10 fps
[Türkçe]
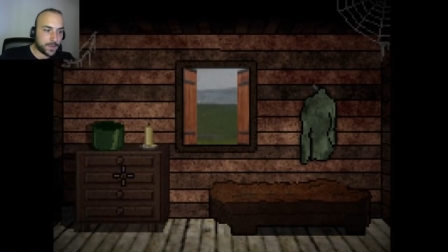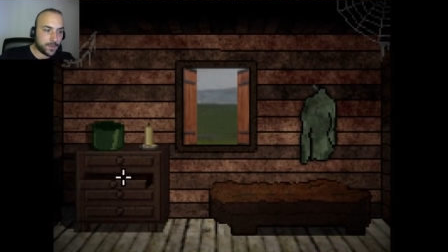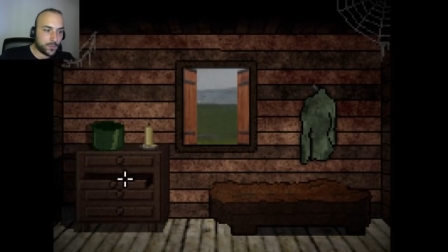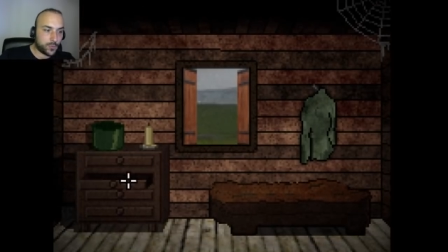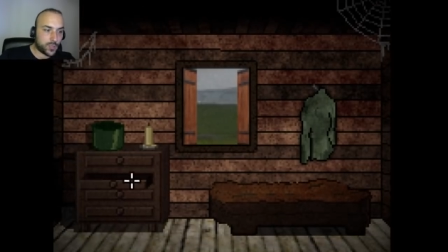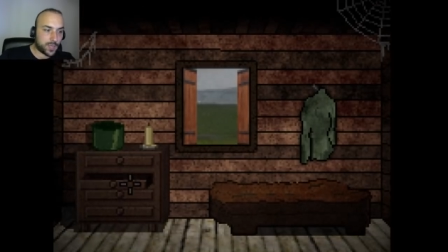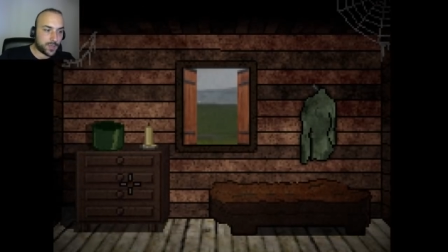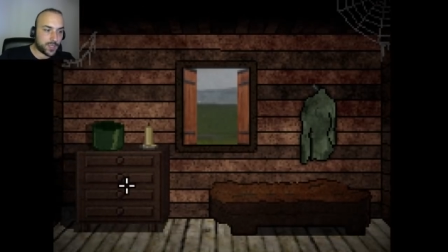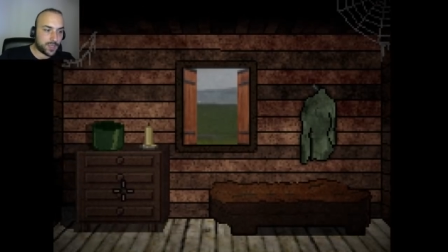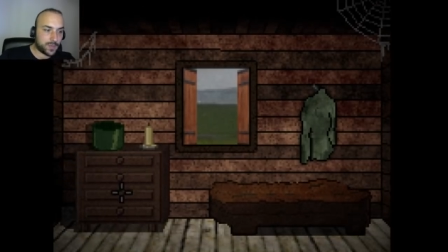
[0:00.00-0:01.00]
Şu
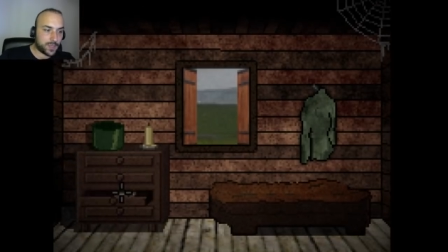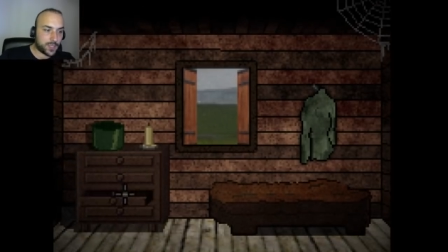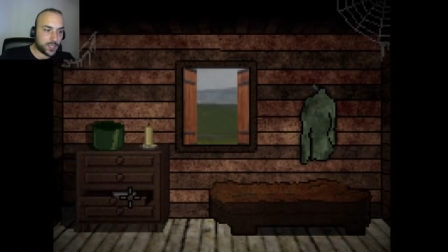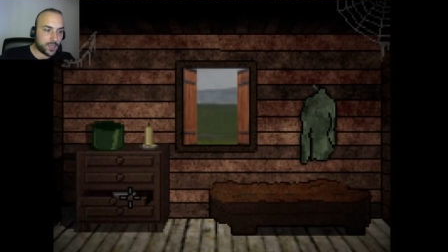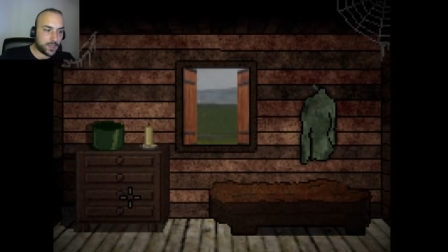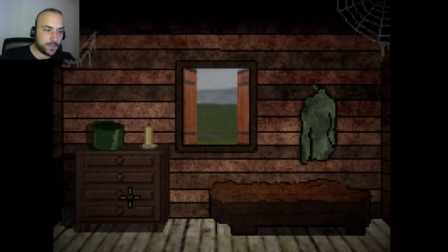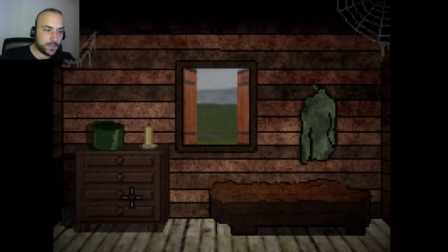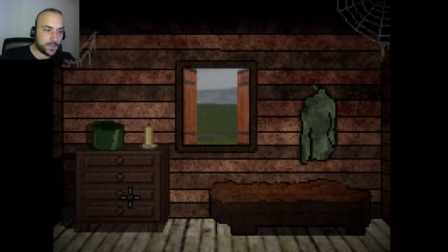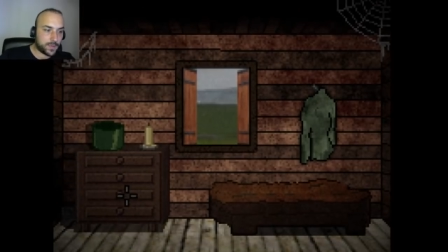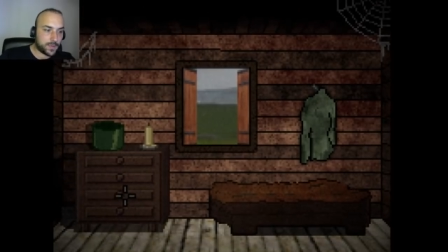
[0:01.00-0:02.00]
çekmeceleri bir açalım.
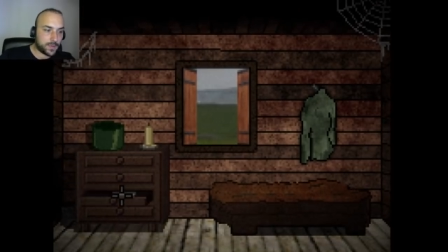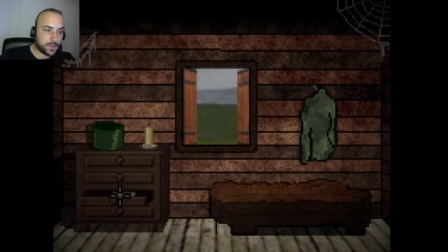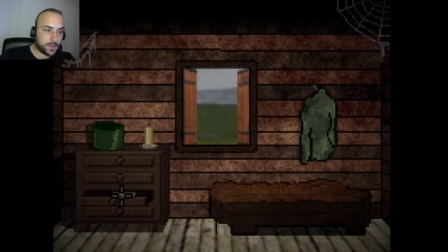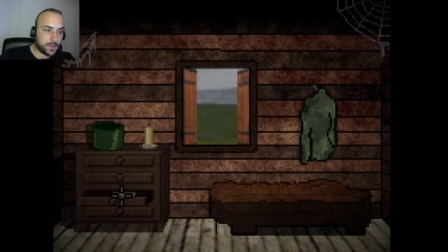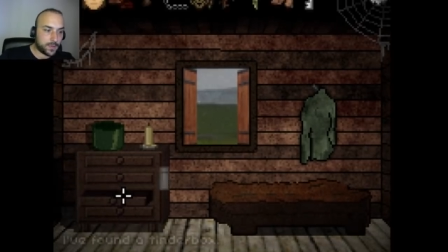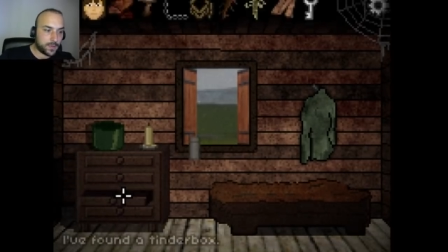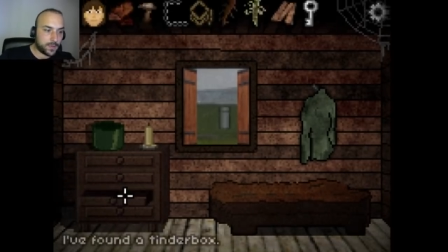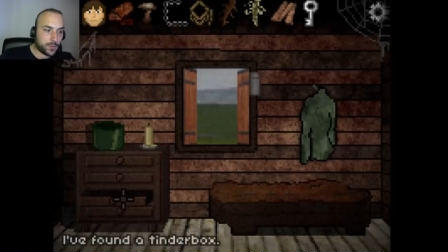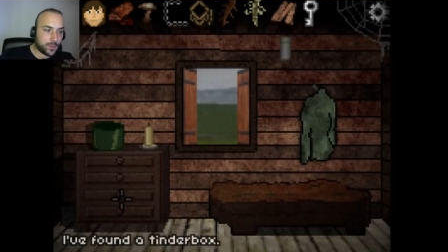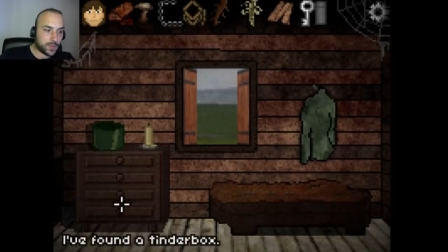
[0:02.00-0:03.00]

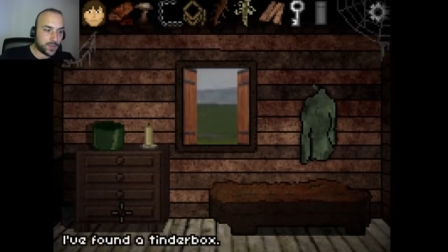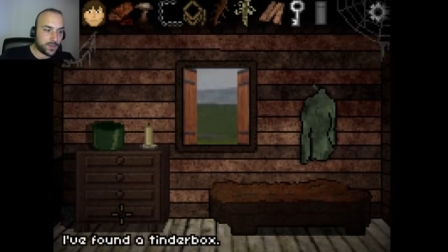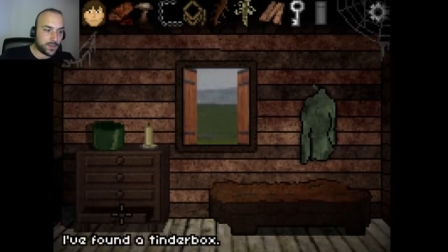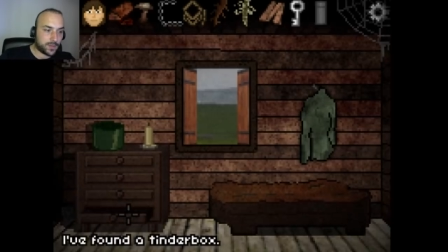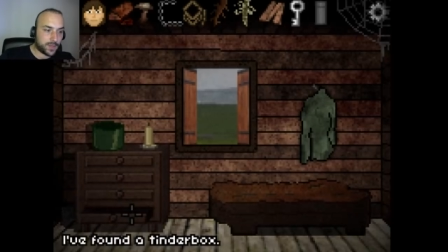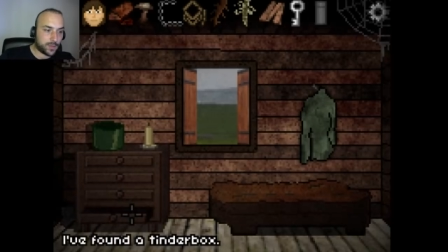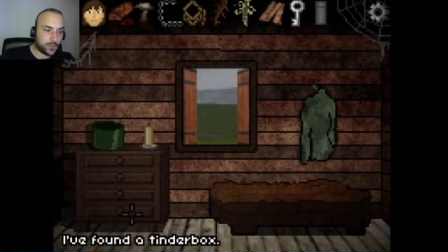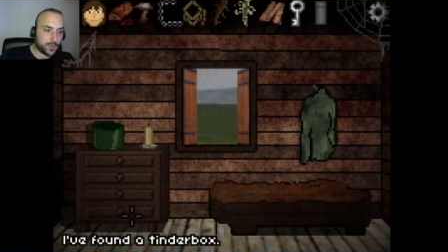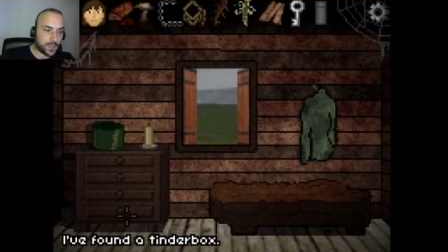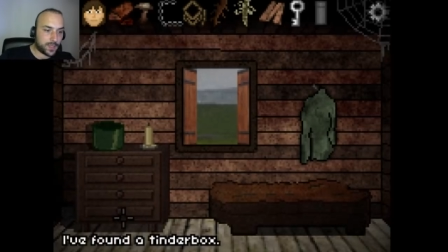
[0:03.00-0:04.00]
Orada Tinder vardı.
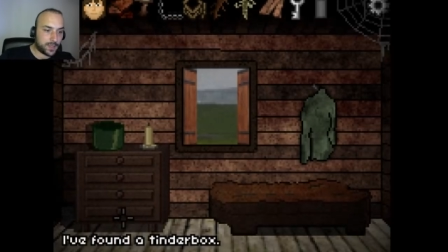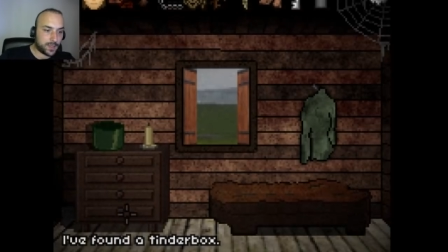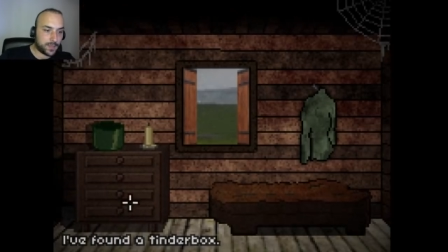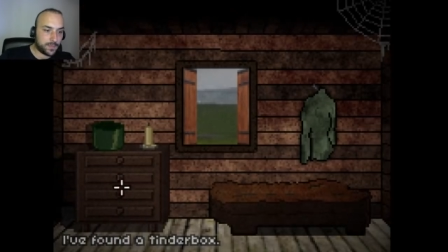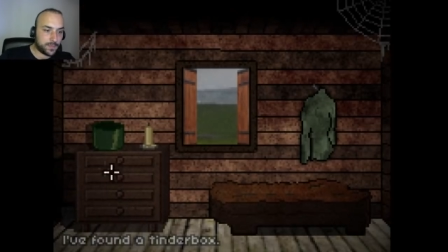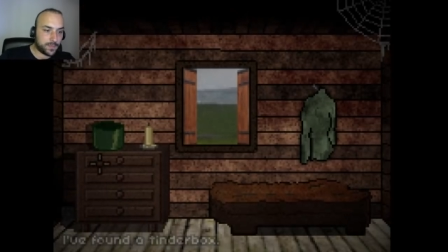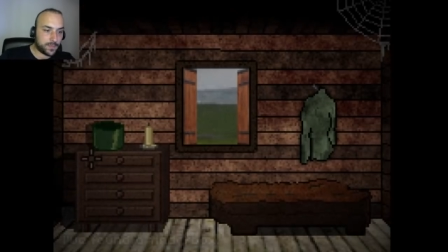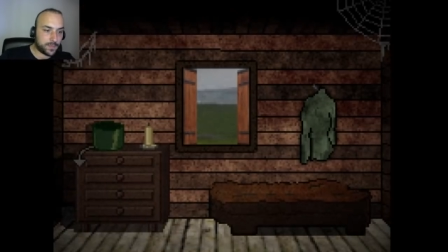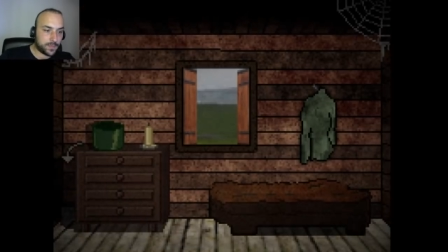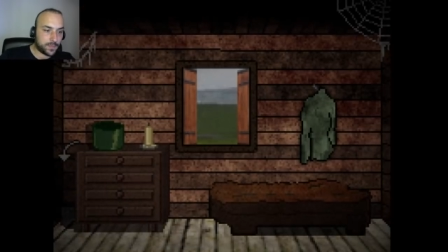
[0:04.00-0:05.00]
Onu da alalım.
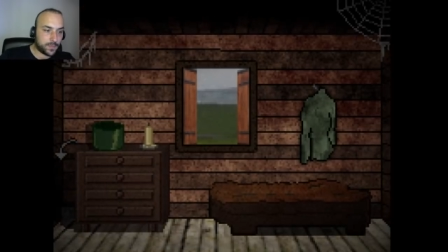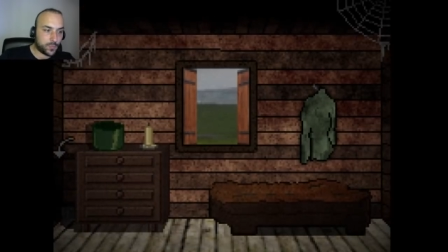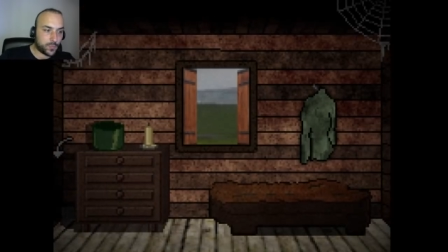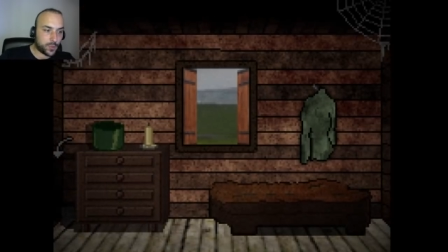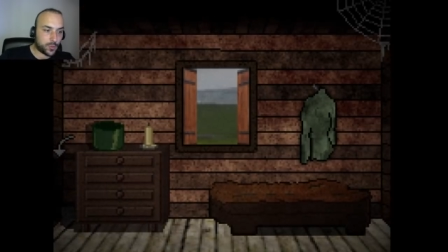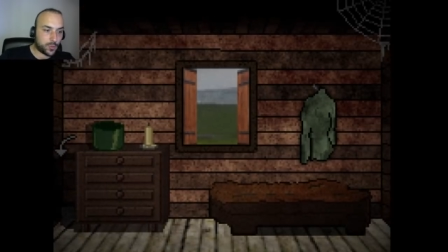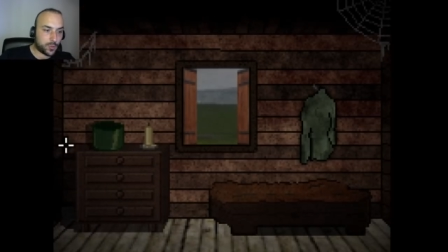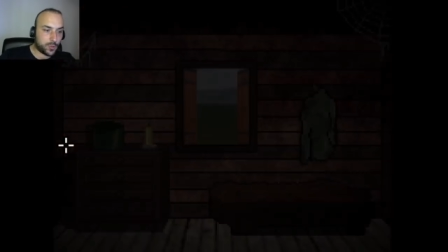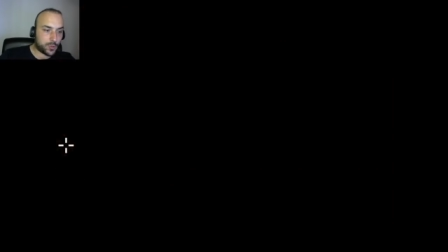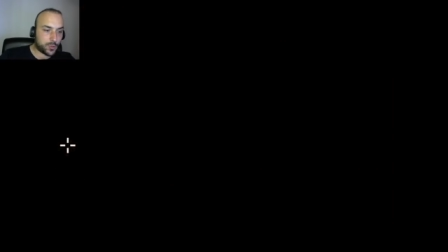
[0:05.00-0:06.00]
Bu da çok
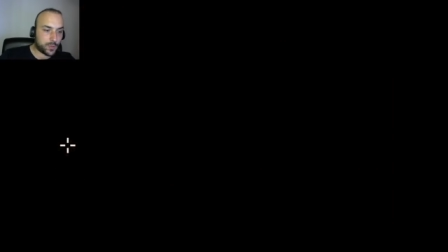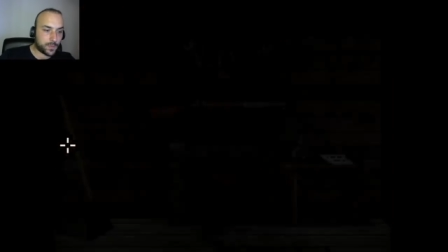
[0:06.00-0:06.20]
hoş.